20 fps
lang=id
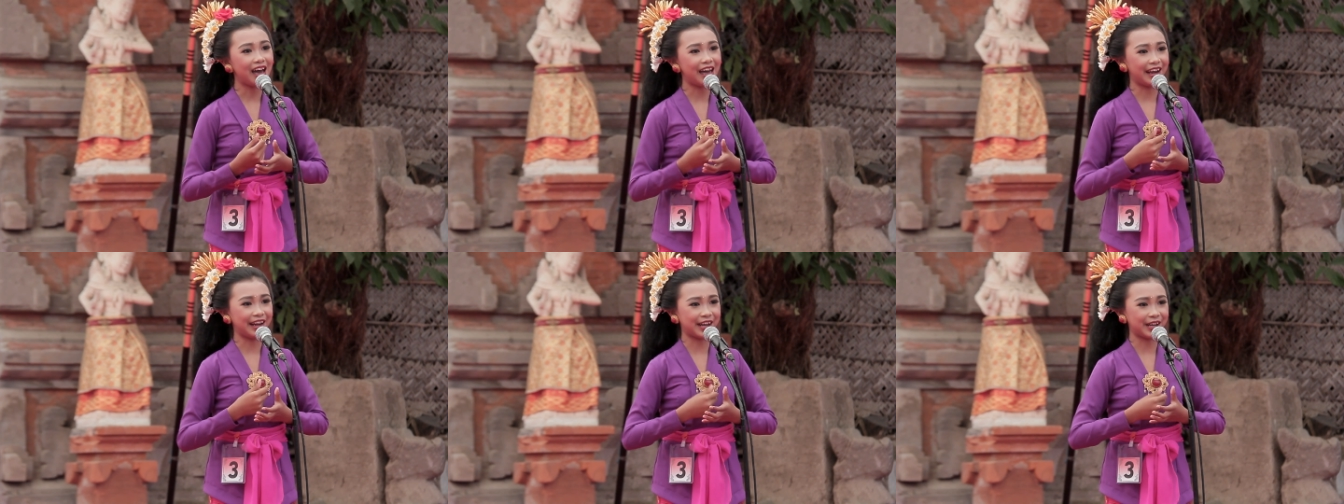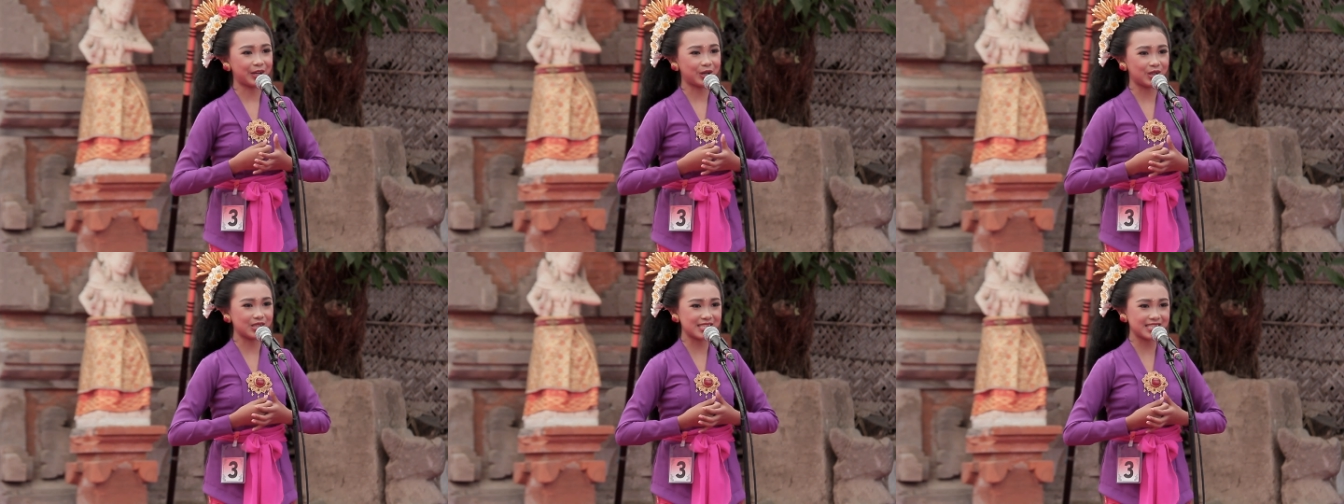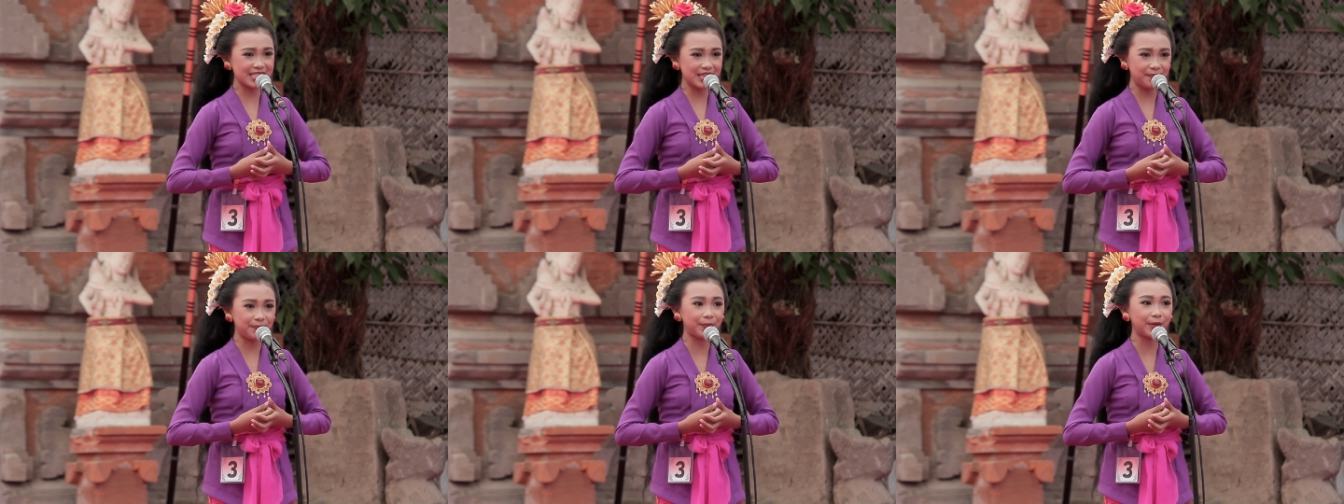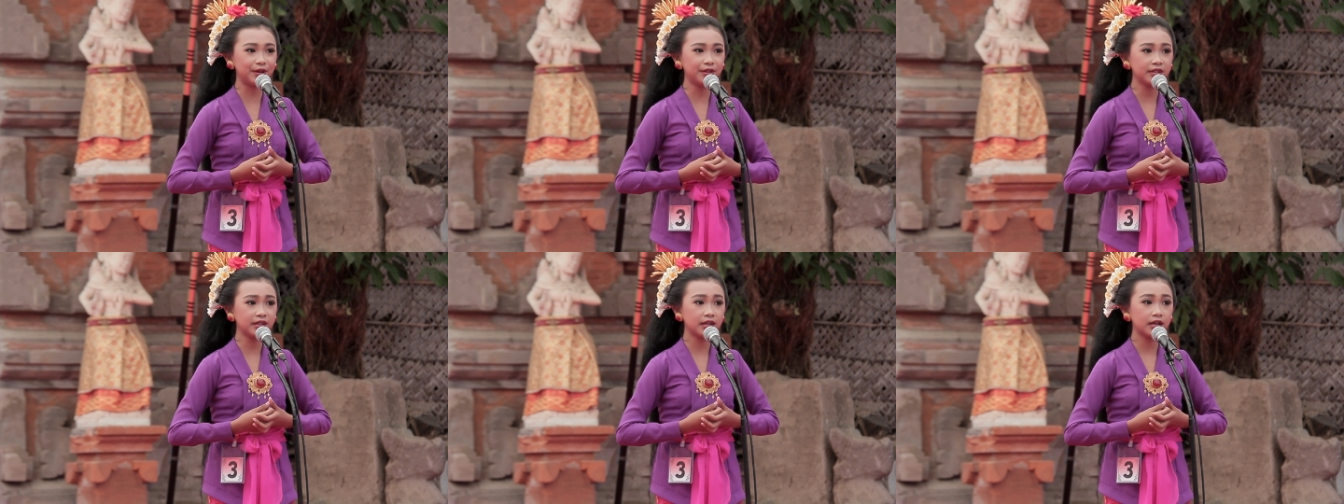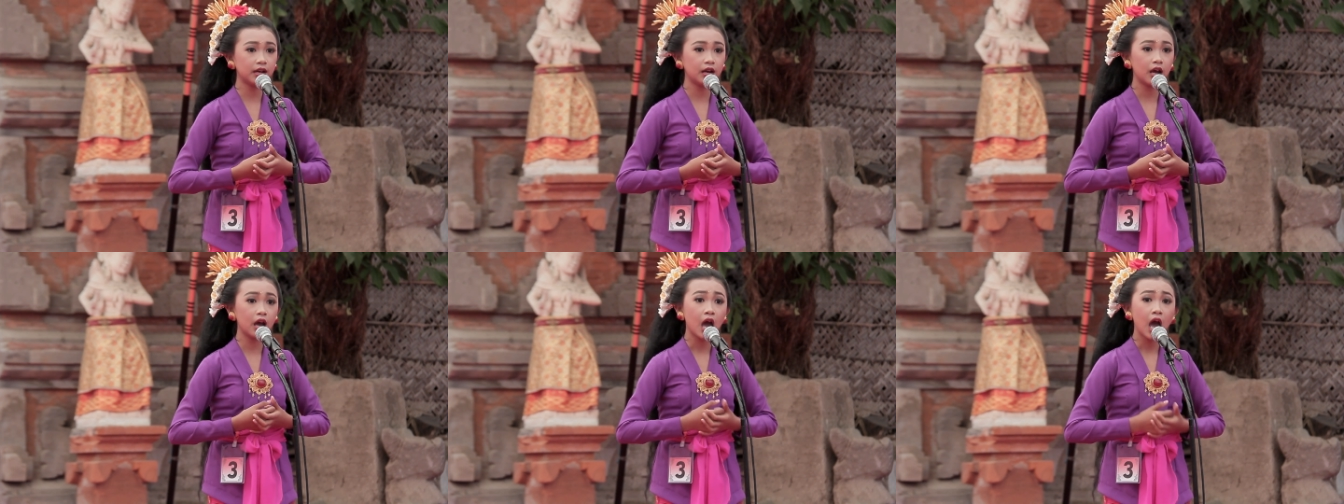Artos ipun
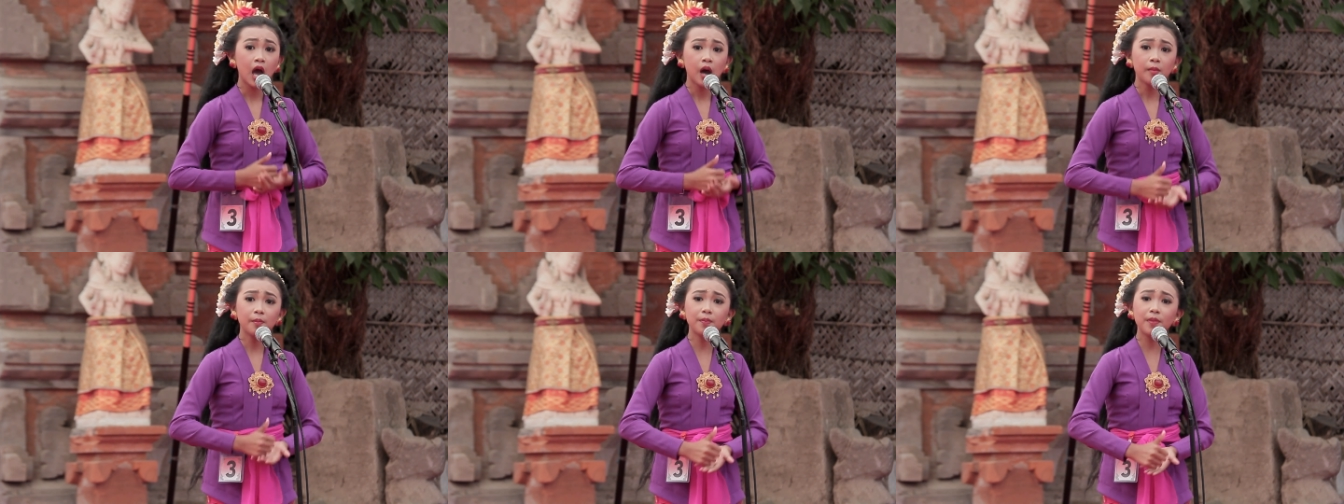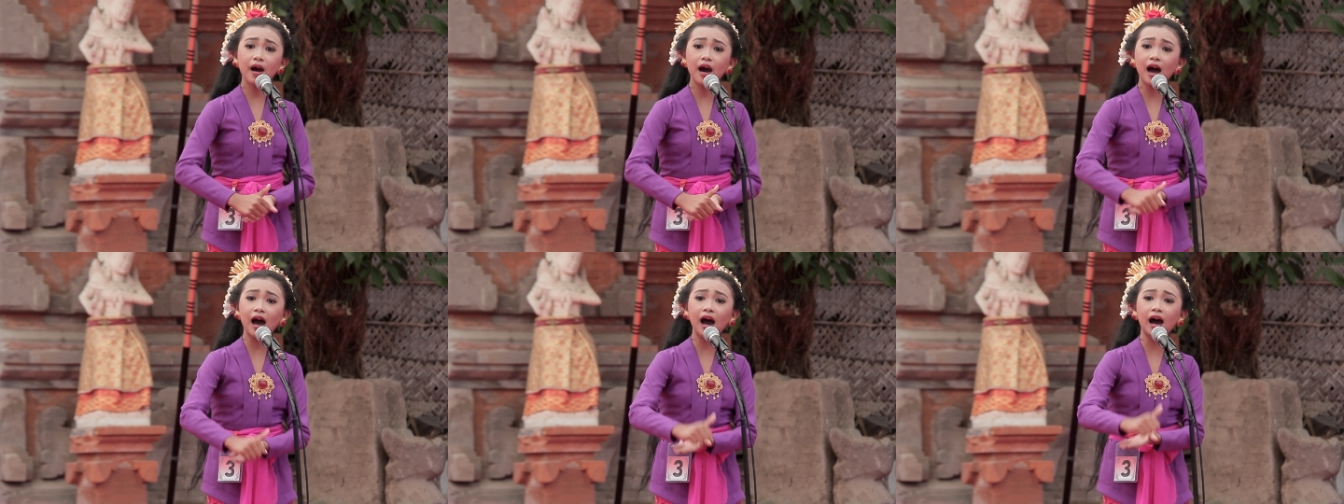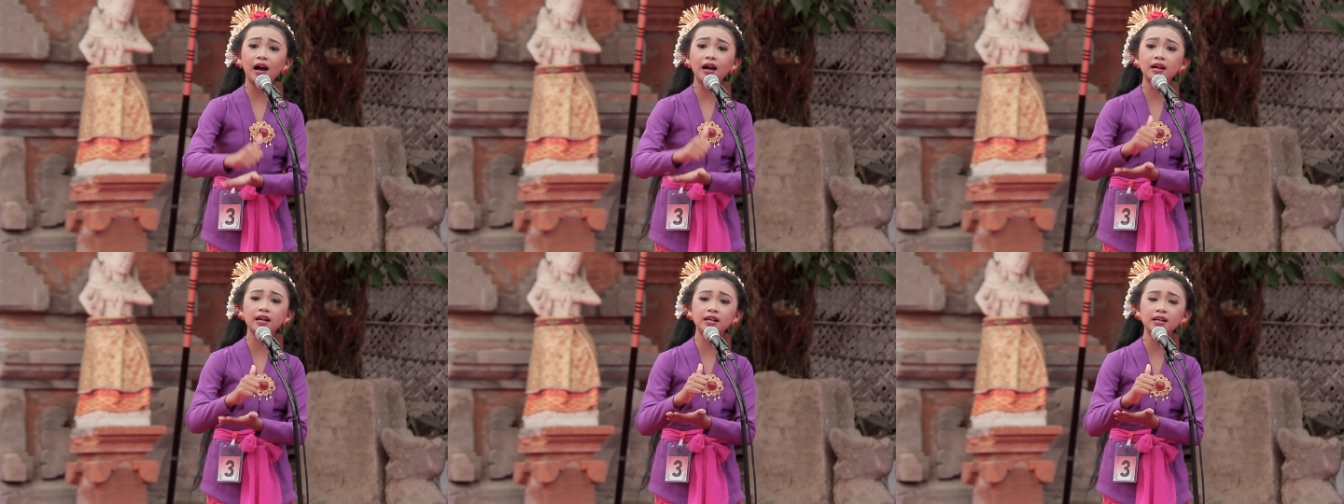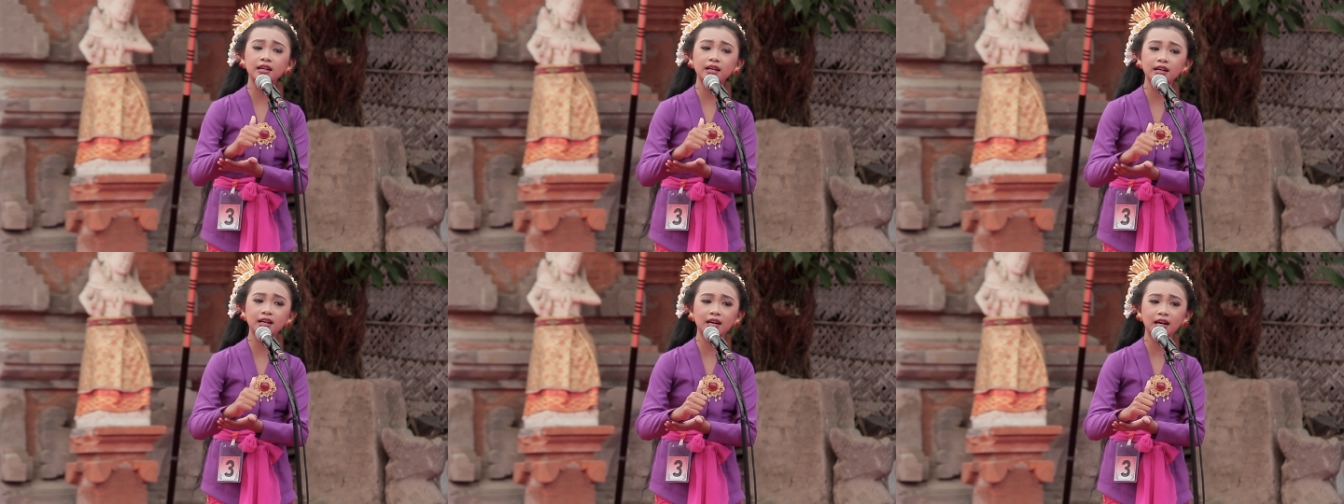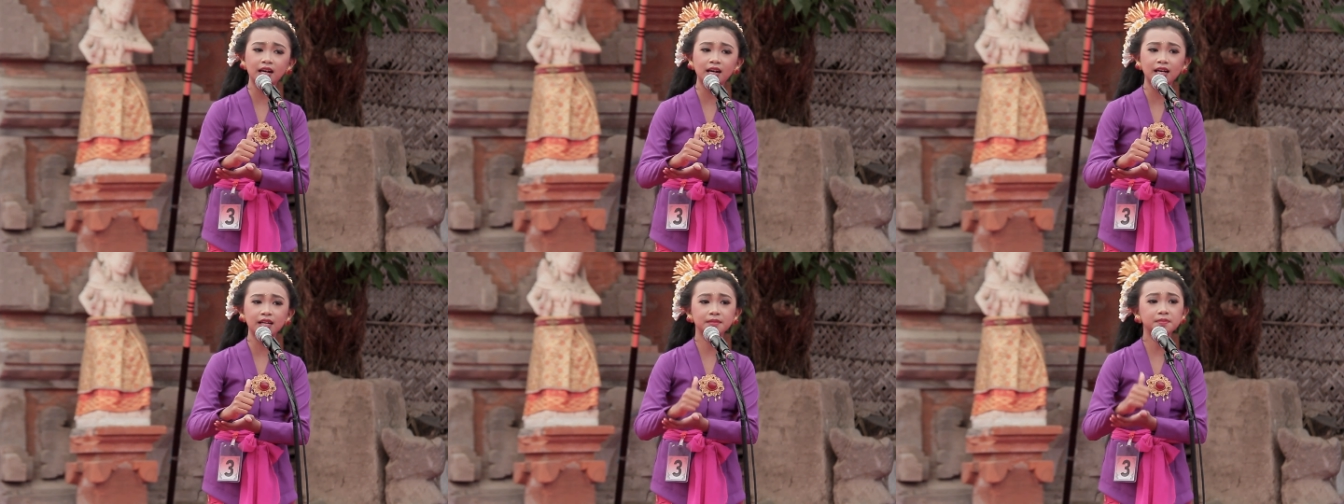
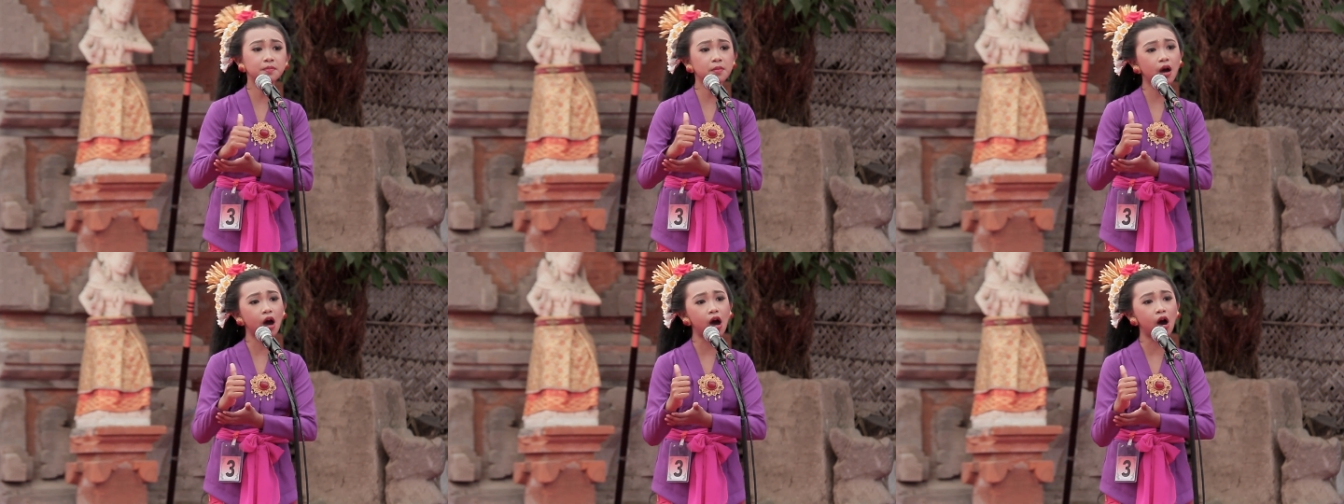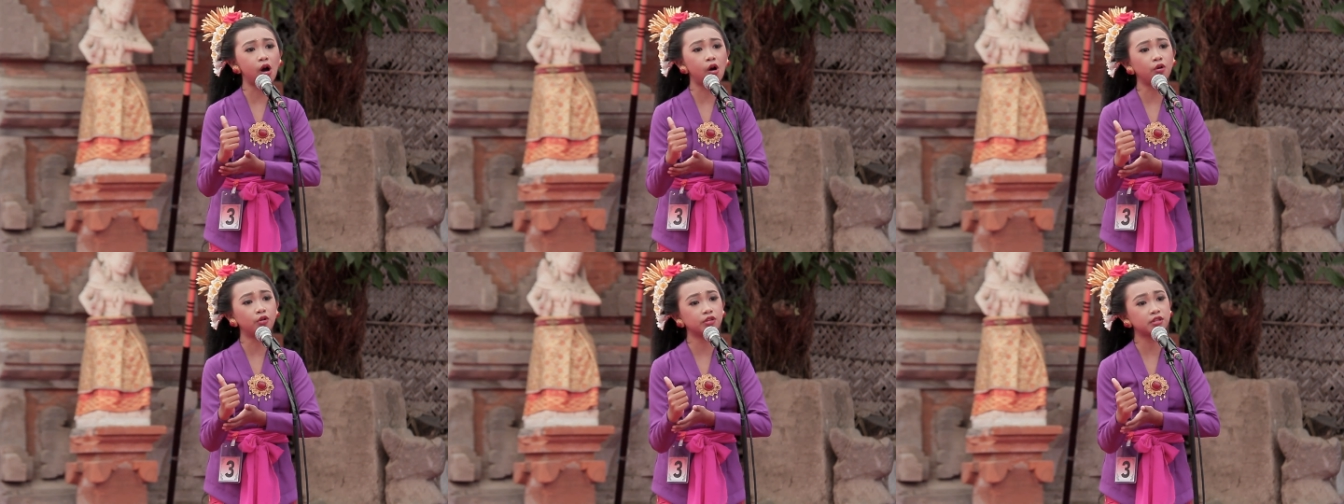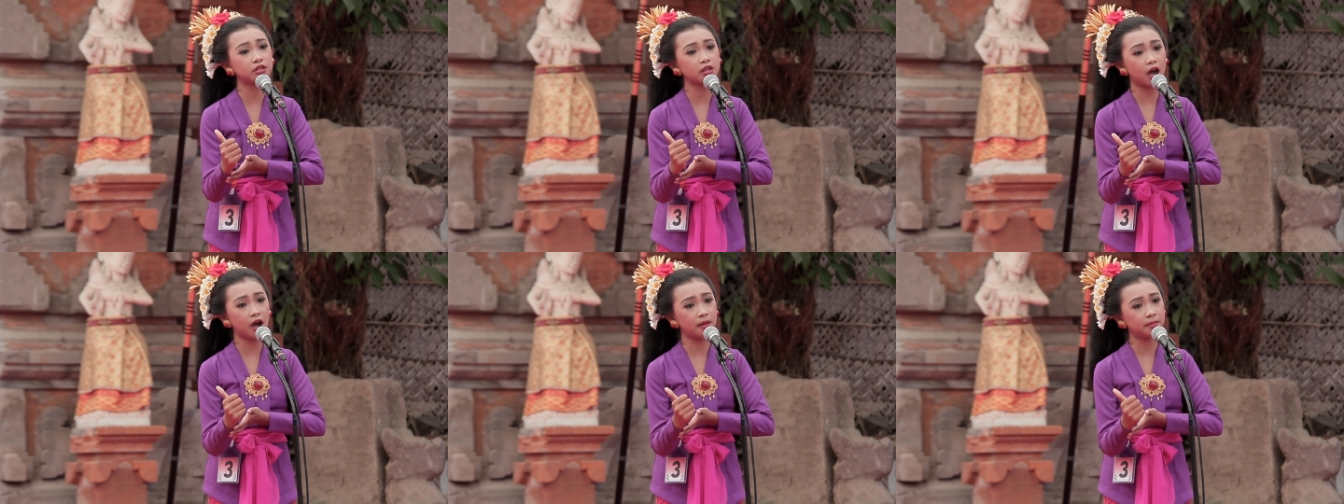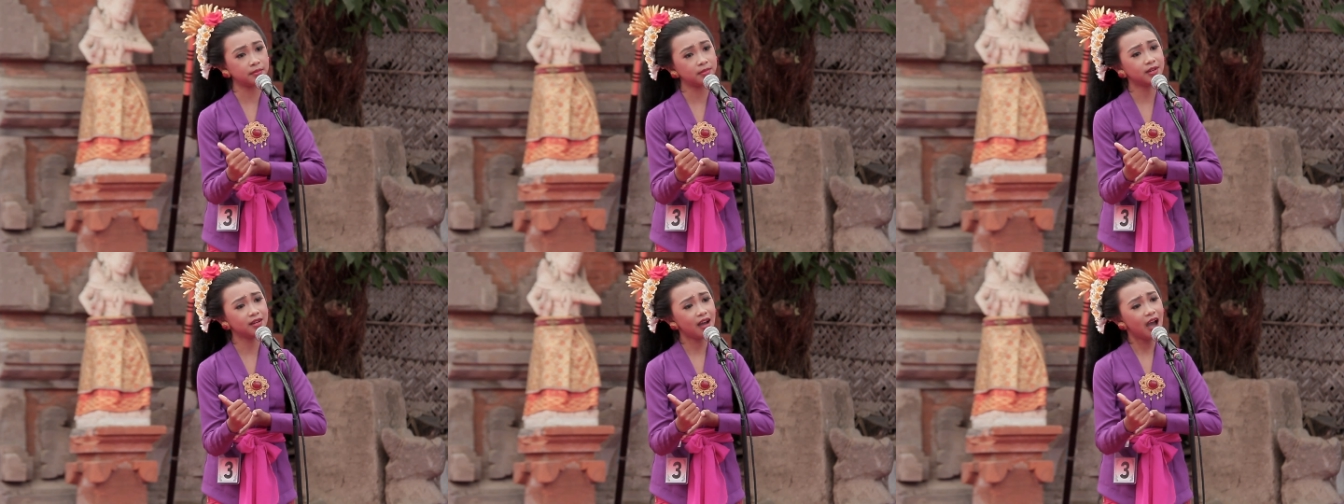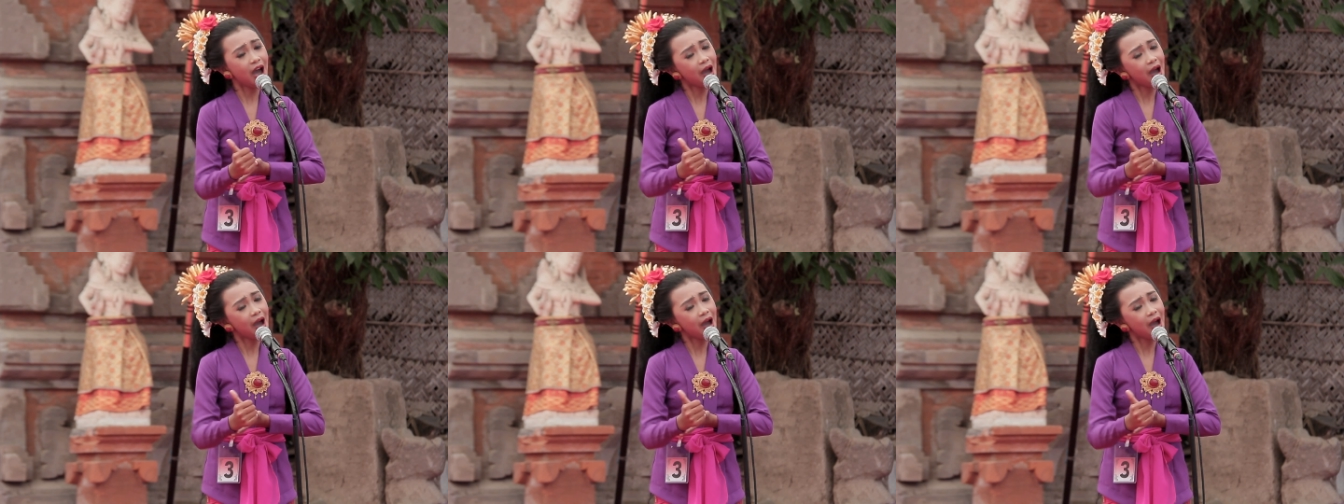banget mau tam, tamu